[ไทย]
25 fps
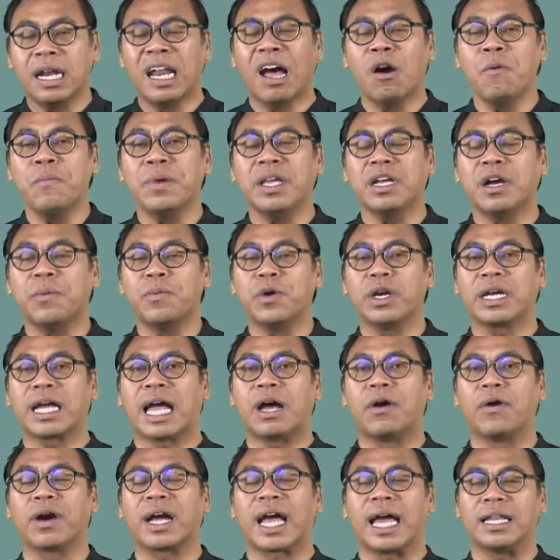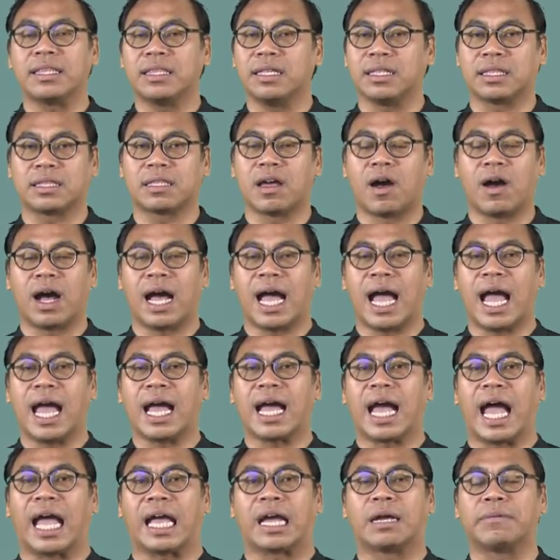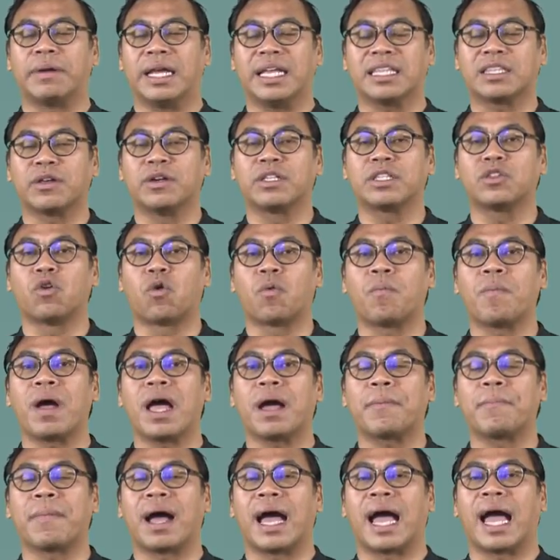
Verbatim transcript: เรามีกระบวนการของการติดต่อค้าขายกับประเทศตอนตกมาก